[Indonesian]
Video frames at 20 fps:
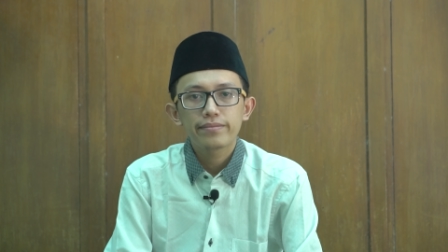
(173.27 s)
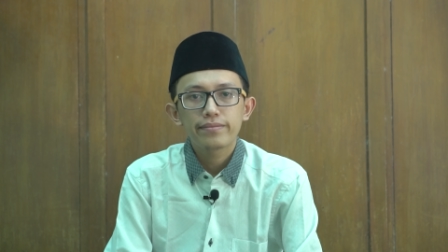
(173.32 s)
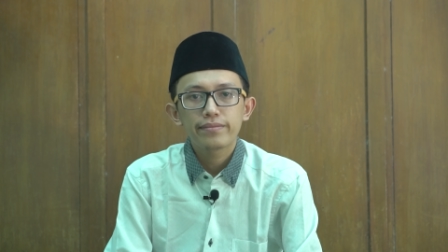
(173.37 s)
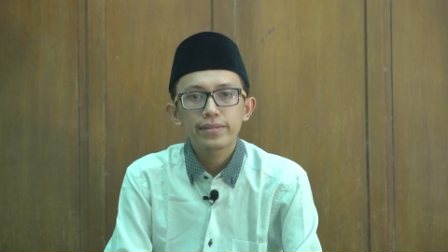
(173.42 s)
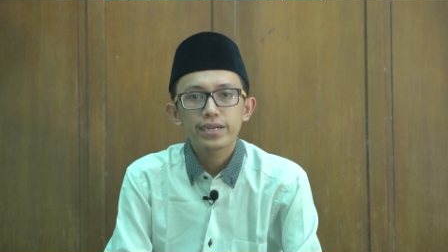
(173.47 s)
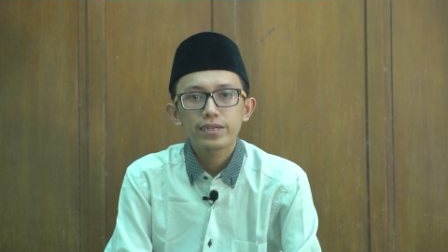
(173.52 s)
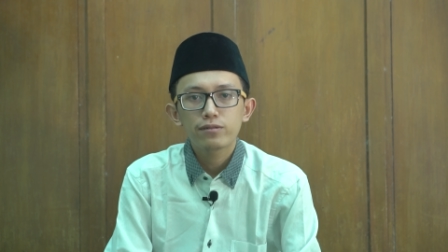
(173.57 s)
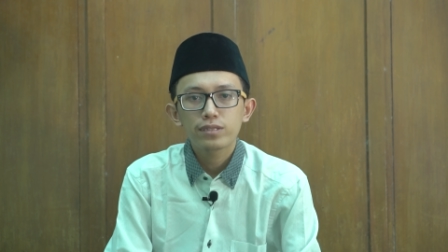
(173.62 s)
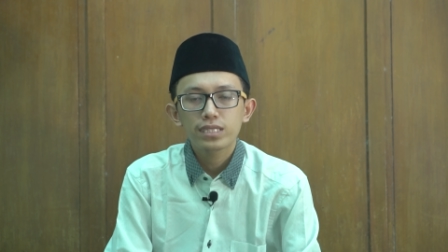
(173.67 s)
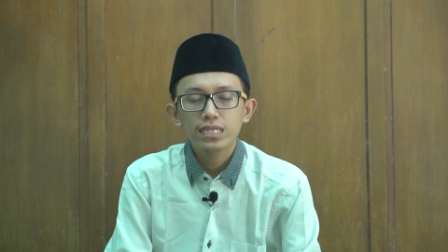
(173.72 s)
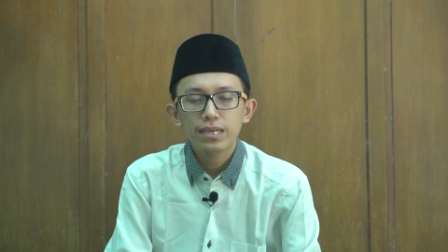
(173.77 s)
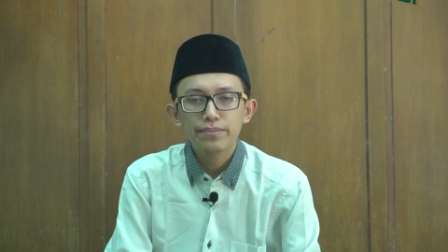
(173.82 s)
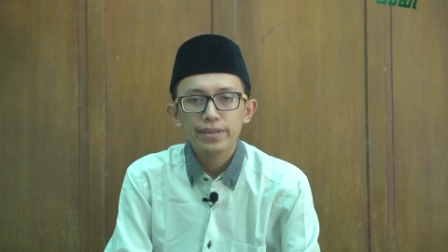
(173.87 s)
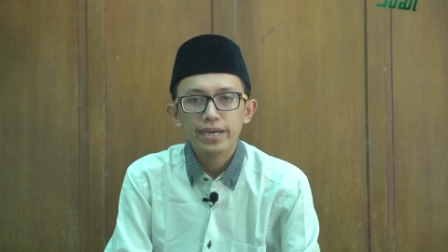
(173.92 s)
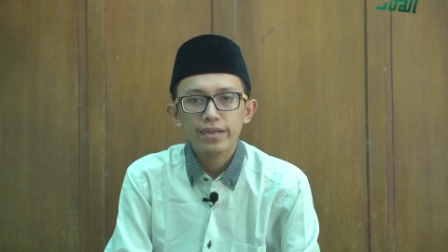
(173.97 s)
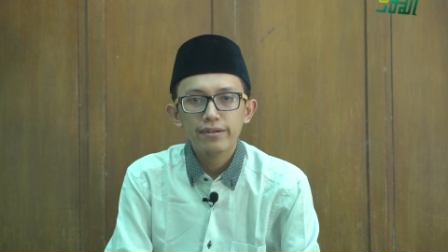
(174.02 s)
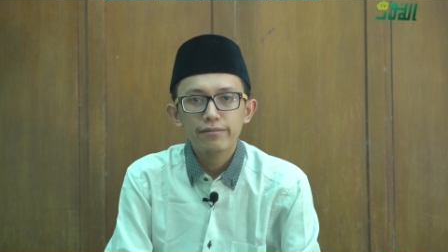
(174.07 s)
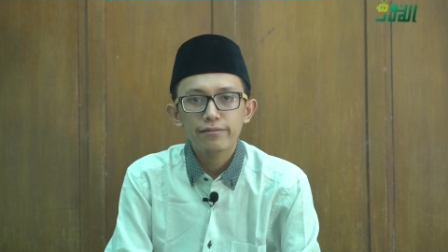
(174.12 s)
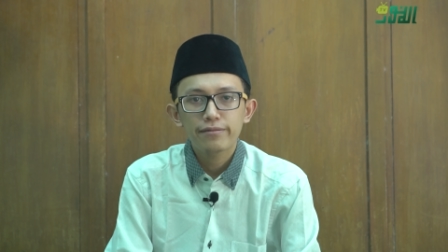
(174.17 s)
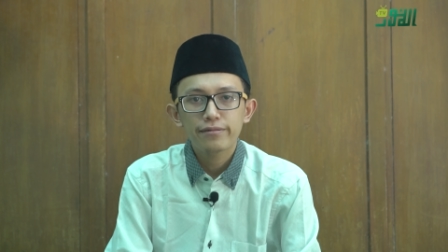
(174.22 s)

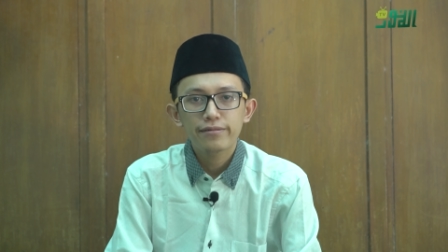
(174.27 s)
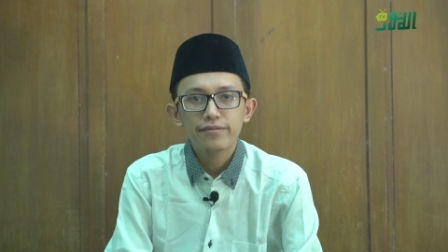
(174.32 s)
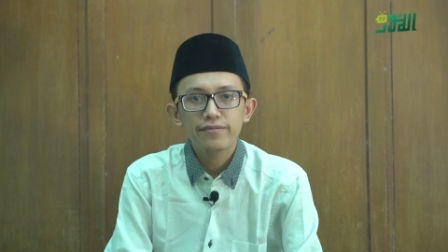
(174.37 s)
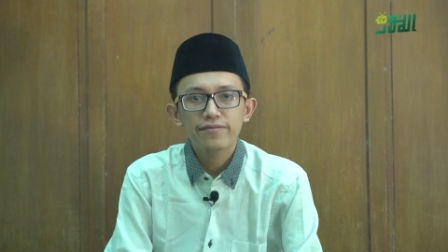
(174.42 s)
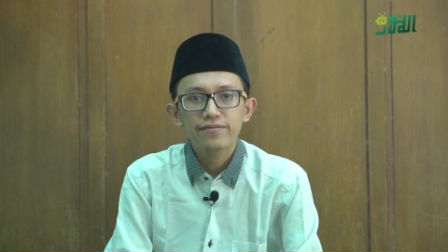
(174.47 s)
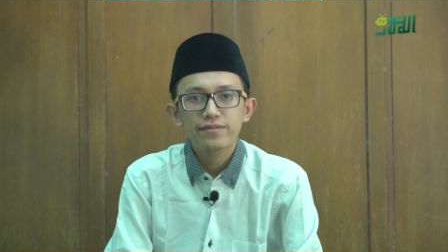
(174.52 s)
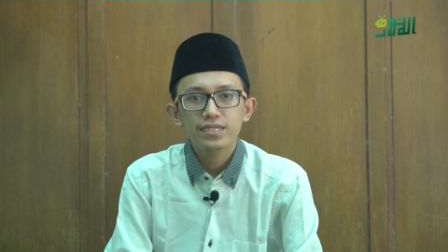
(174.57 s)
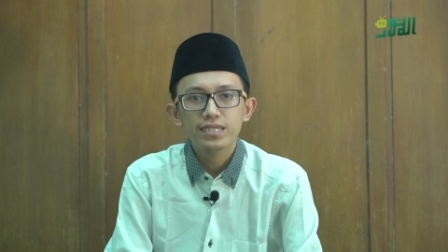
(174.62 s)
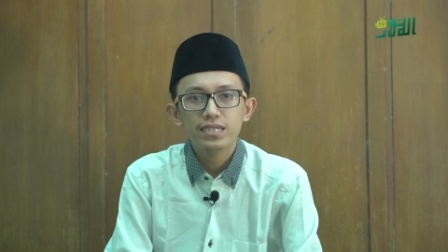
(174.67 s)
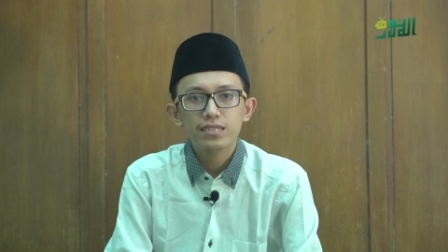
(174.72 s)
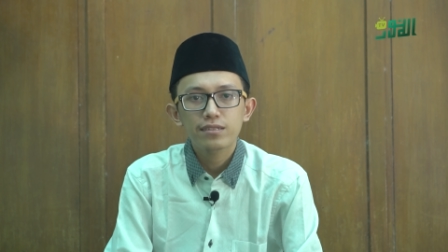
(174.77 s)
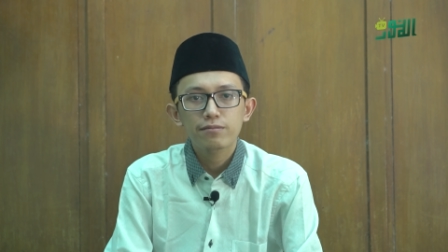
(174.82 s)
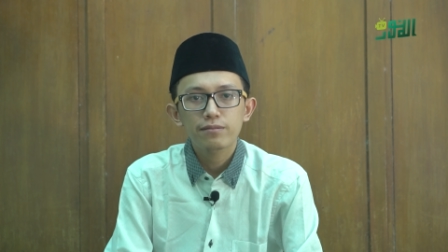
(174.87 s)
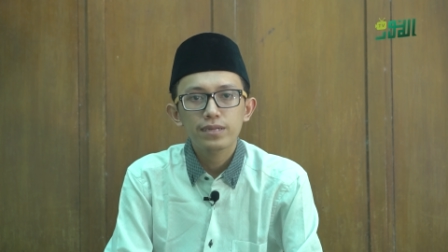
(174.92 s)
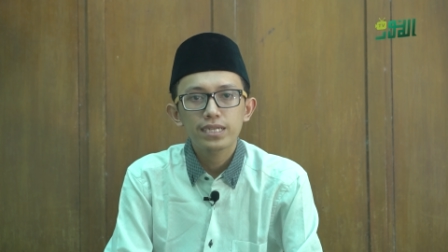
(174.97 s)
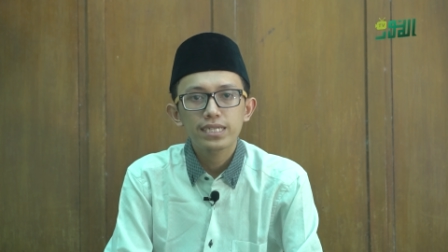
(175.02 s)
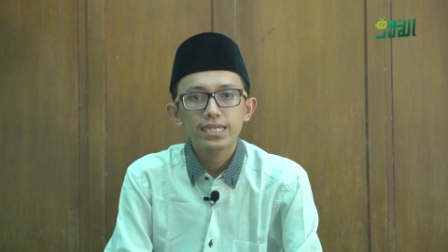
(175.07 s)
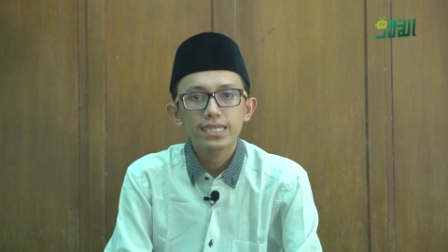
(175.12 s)
mengucapkan huruf sesuai